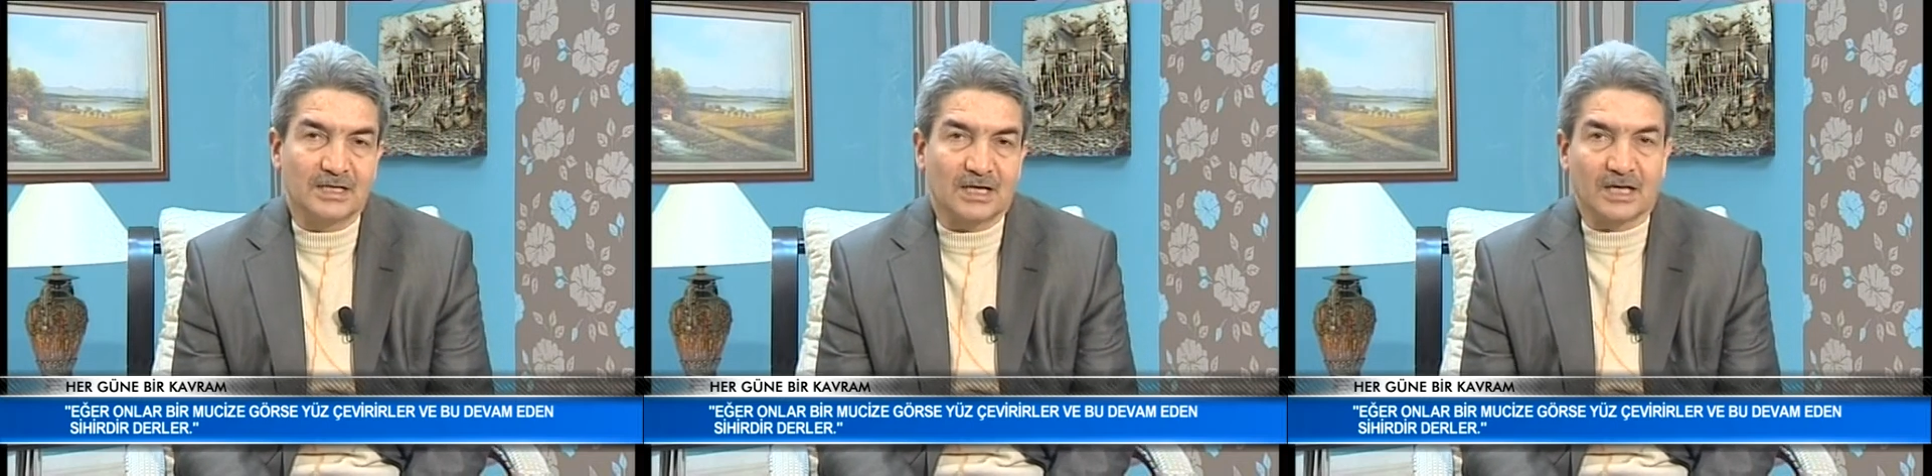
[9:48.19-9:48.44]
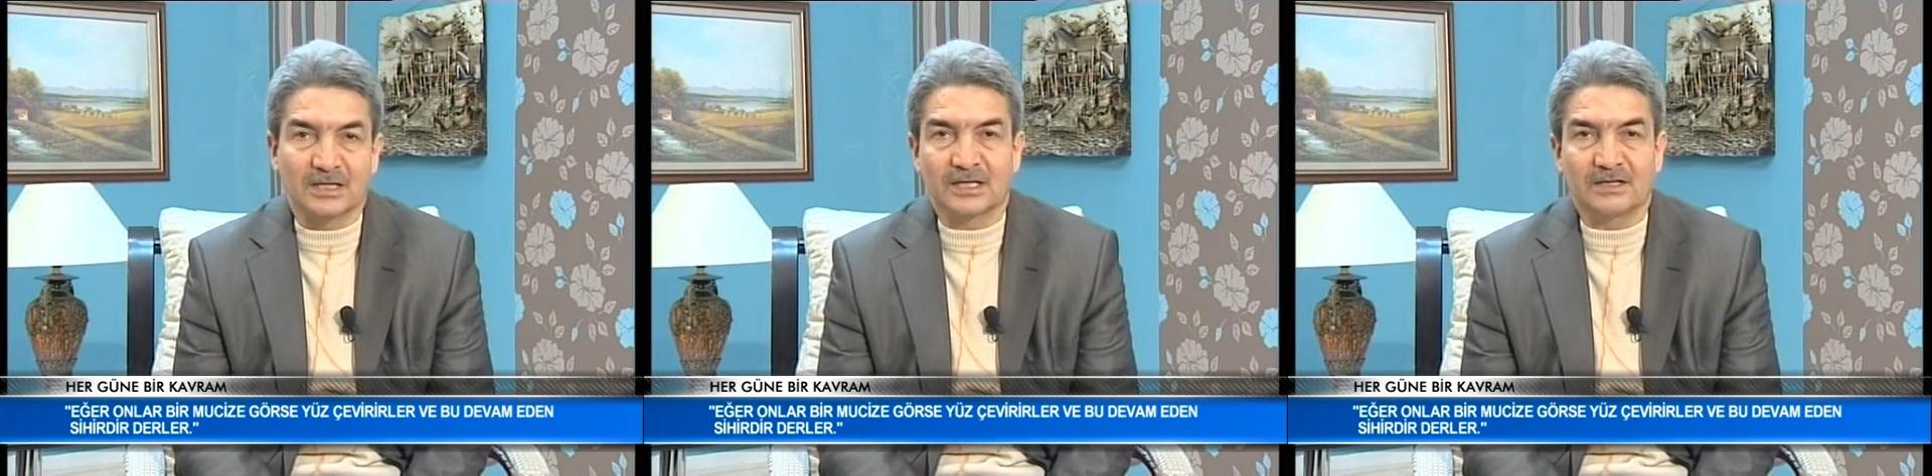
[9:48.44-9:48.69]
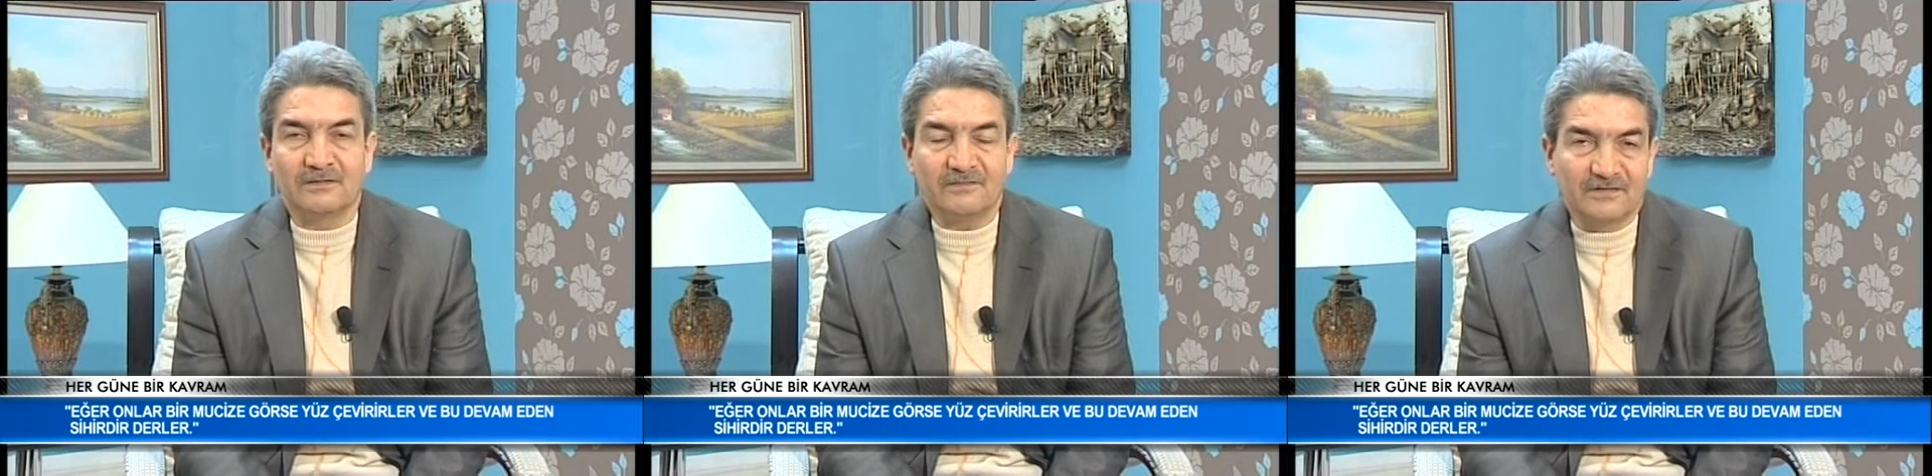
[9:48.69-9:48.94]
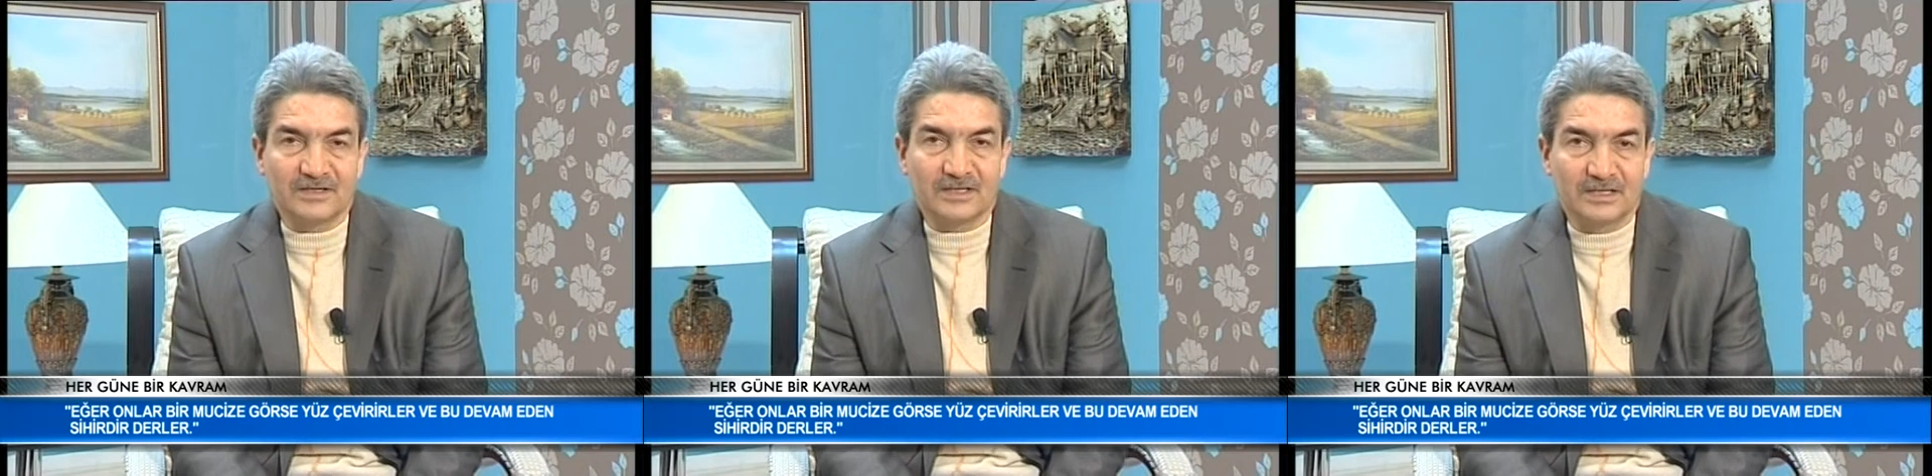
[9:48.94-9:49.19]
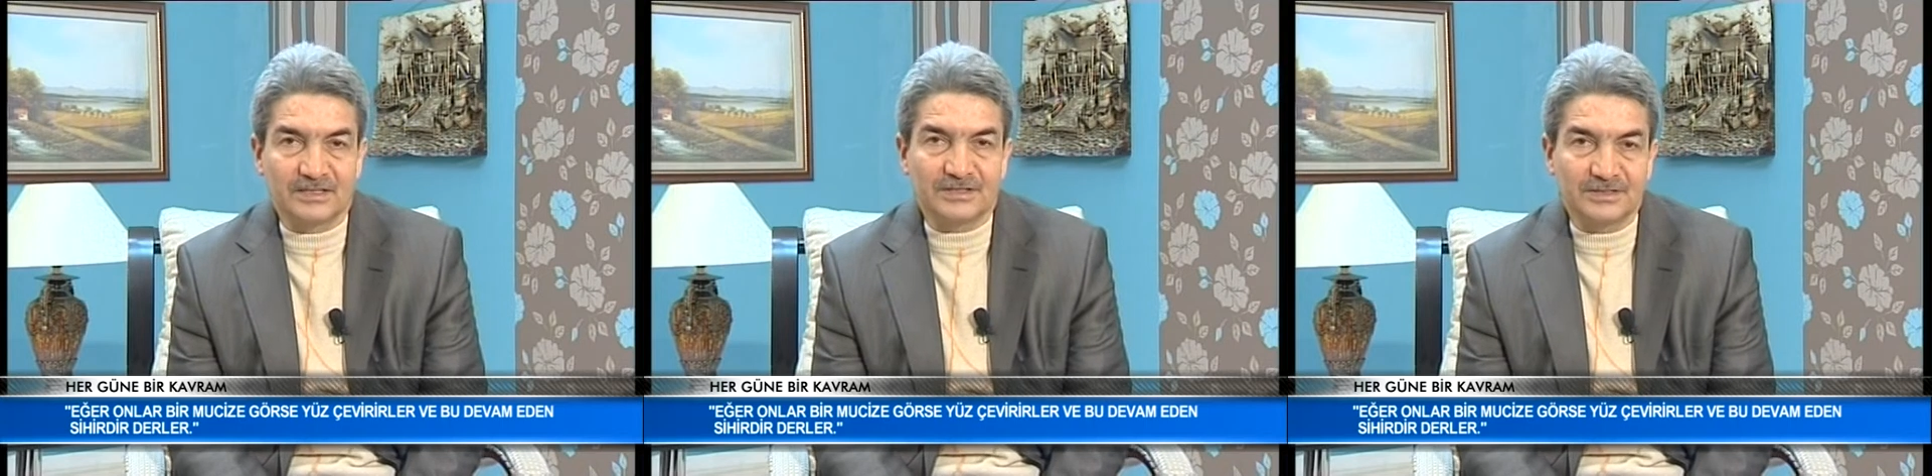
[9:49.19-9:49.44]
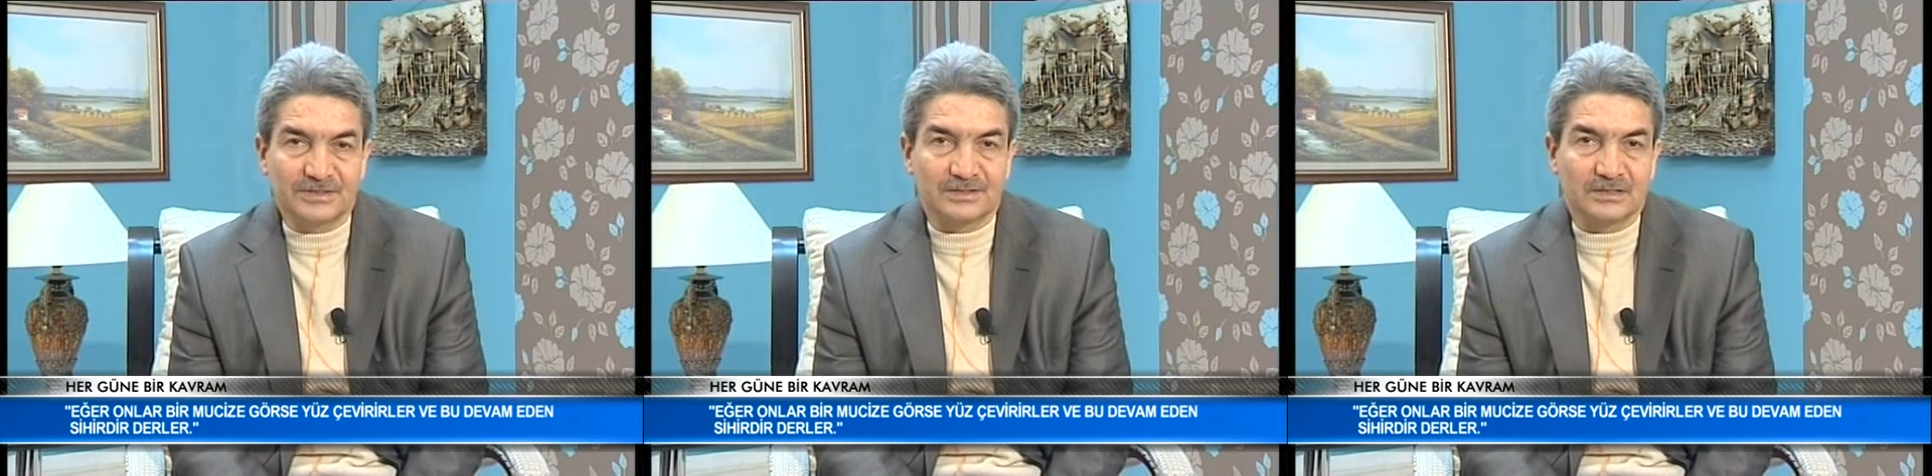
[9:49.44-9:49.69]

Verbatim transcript: Allah'ın fiilidir.